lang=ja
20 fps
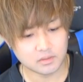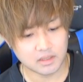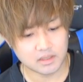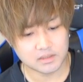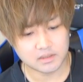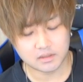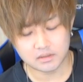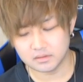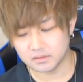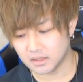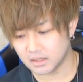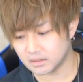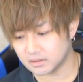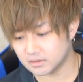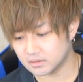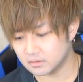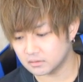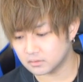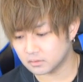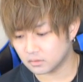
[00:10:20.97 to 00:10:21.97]
が少ないっ
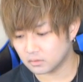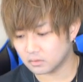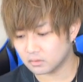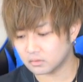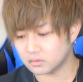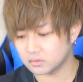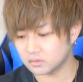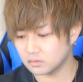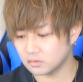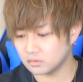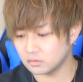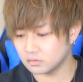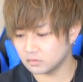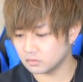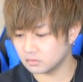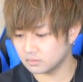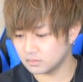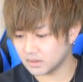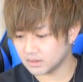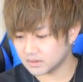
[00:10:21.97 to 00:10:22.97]
ていうところ
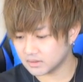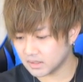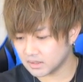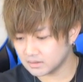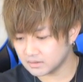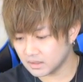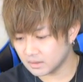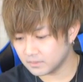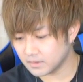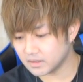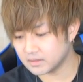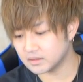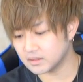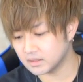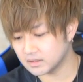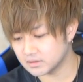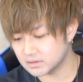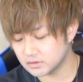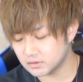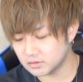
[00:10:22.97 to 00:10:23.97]
と、まあ、
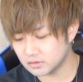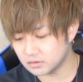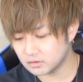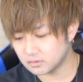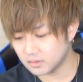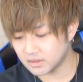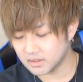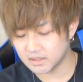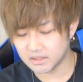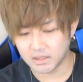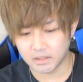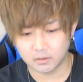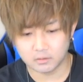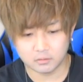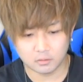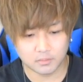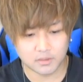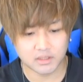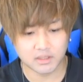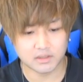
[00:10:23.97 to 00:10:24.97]
ターンアビリティ16バリア対応
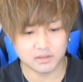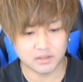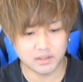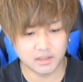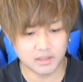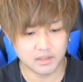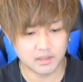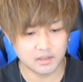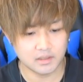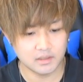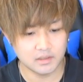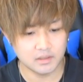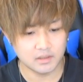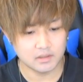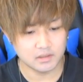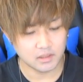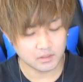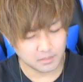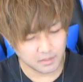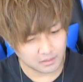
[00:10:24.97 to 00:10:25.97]
のみなんで、
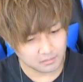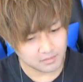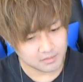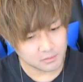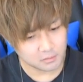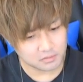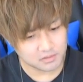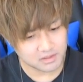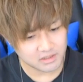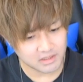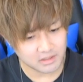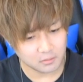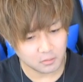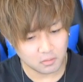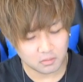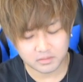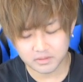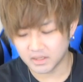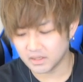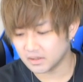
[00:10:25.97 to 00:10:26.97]
出番は正直
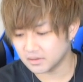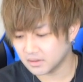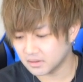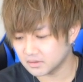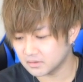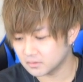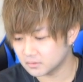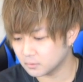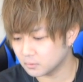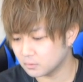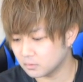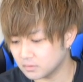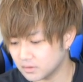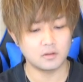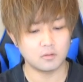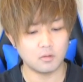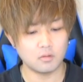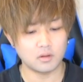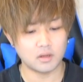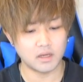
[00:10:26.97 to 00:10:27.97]
多くないかなっていうところで、
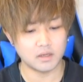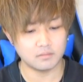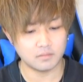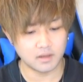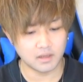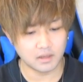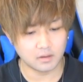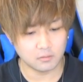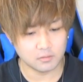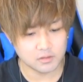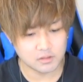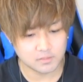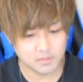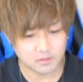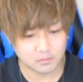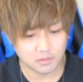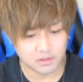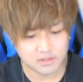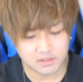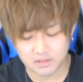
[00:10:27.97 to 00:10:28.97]
今回はおすすめ
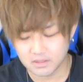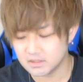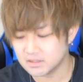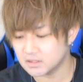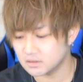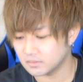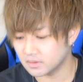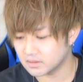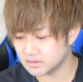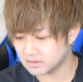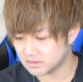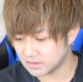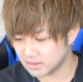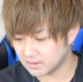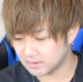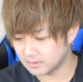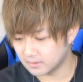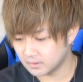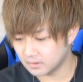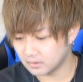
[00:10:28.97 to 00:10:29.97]
度1にしました。
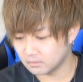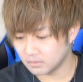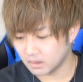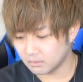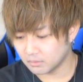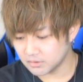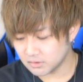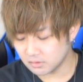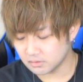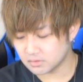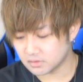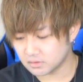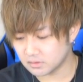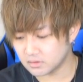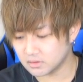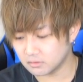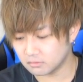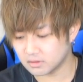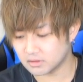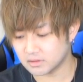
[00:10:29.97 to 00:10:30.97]
まあ、もちろん作っ
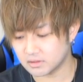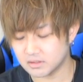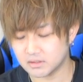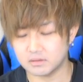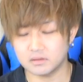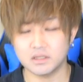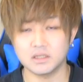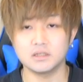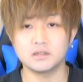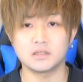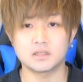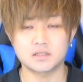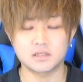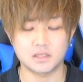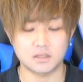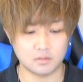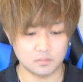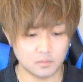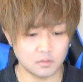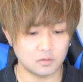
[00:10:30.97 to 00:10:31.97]
ておいて全然いいんです
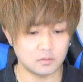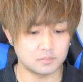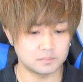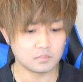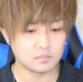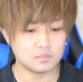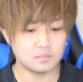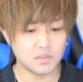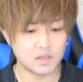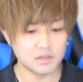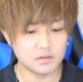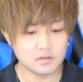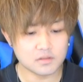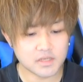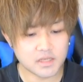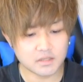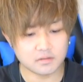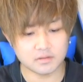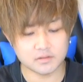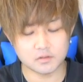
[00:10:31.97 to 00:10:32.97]
けども、まあ、優
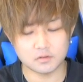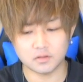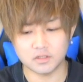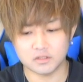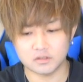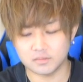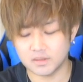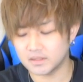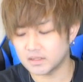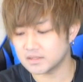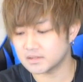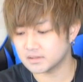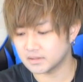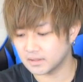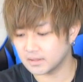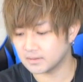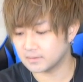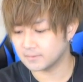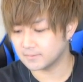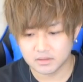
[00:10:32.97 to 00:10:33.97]
先度はちょっと低めです
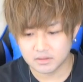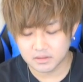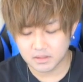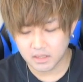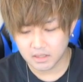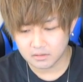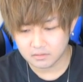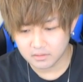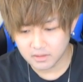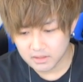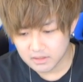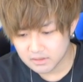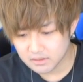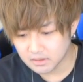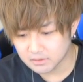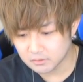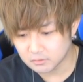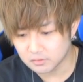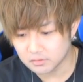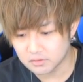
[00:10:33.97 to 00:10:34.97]
ね。使えるケース
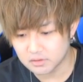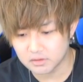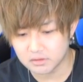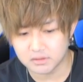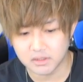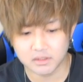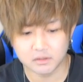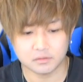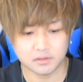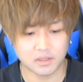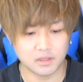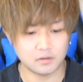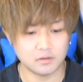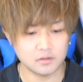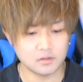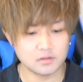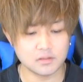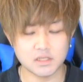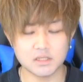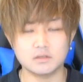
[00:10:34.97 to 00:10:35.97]
がちょっと少ないので、
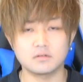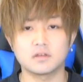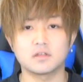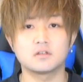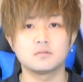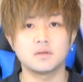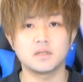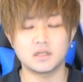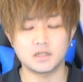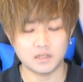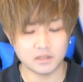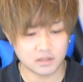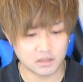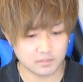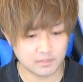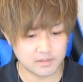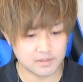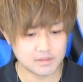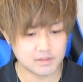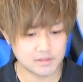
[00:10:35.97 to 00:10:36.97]
優先度は低めになって
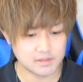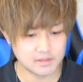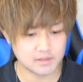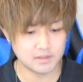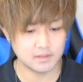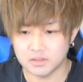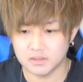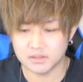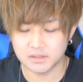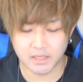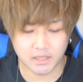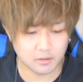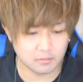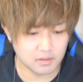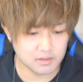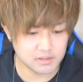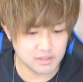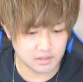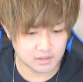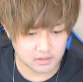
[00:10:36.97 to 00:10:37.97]
ます。最後
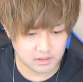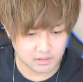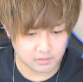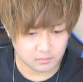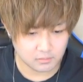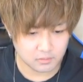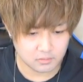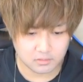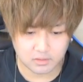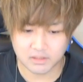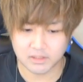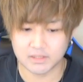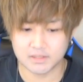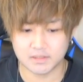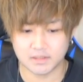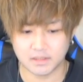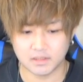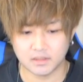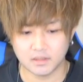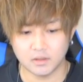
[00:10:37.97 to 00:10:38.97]
は絶剣の勇気です
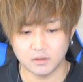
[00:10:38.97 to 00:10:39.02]
ね。